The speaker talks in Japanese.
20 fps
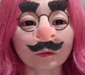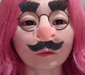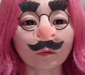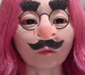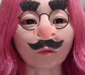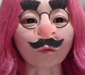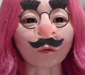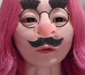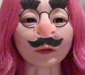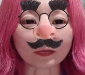
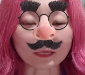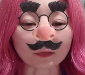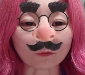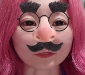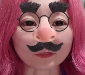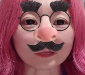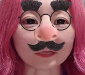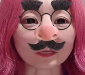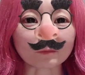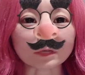お声掛けをい
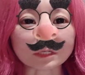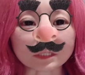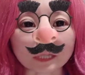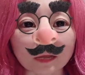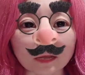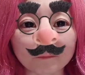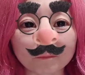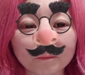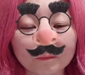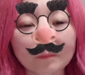ただきまし
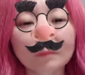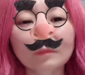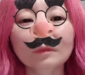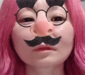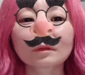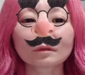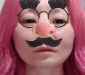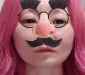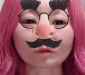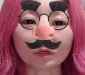て、
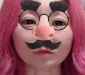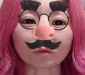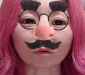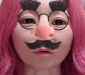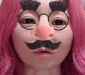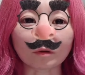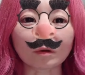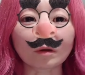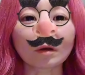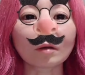それ
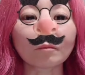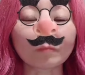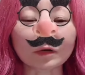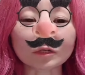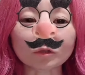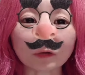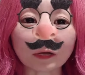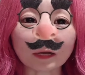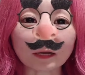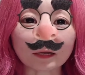と場
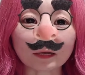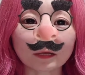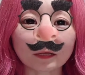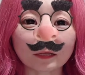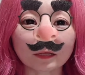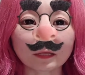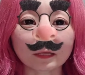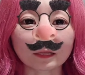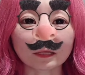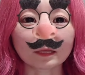所が、
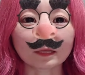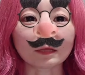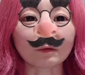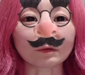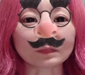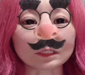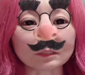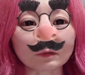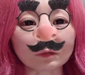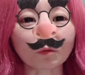
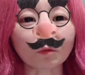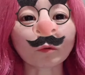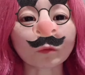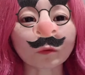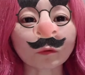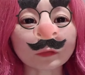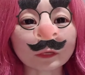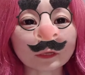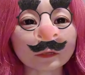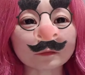私は東
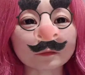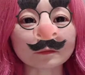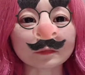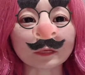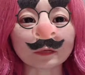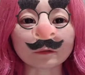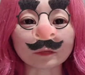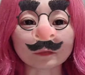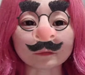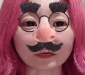京に住んで
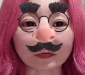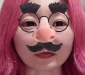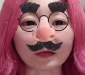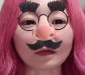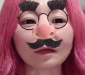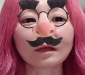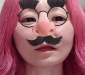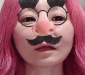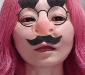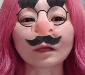いるんです
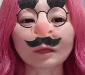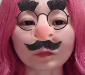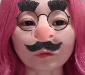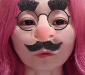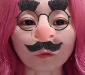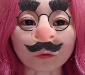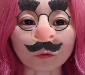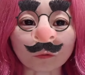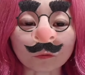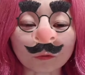が、
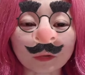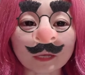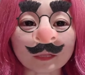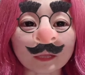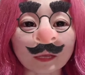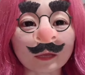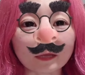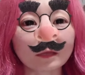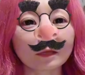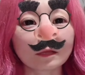東京都内
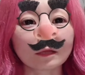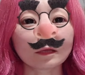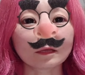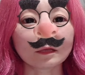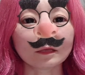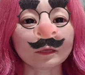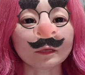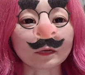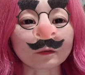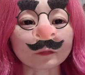で
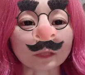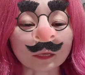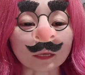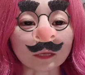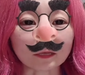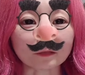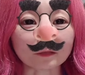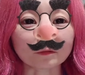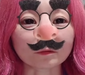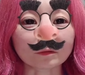比較
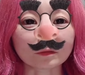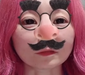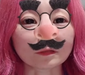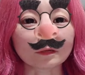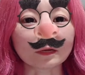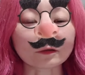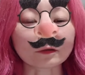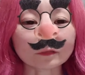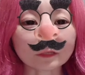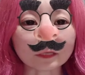的
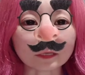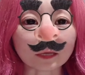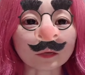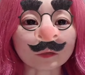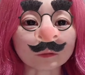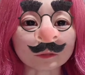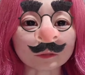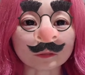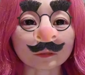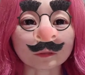楽に行け
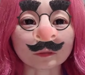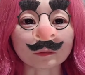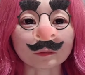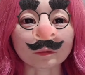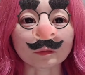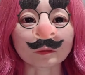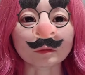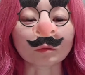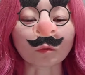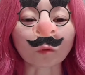る
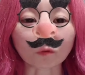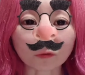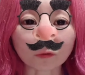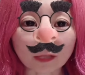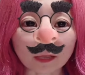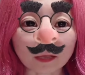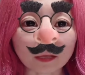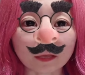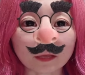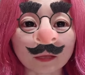ところ
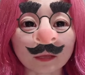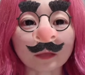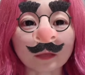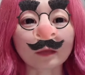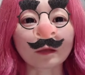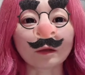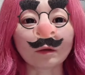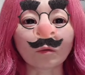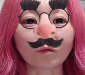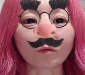で
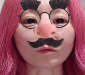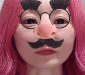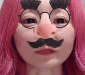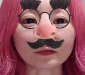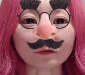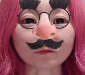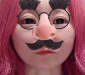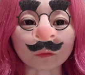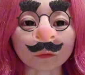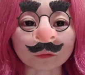行え
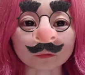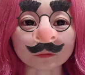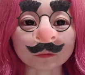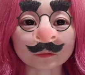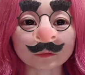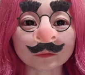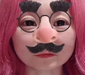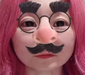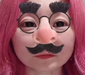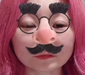るという
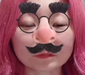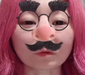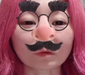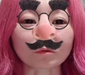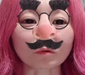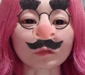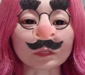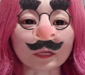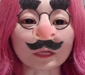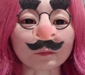こ
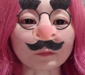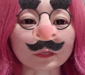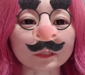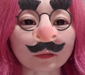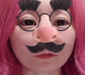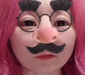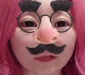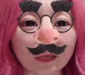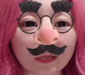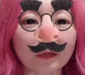とになりました
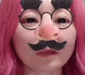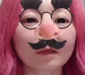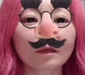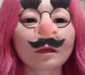ので、引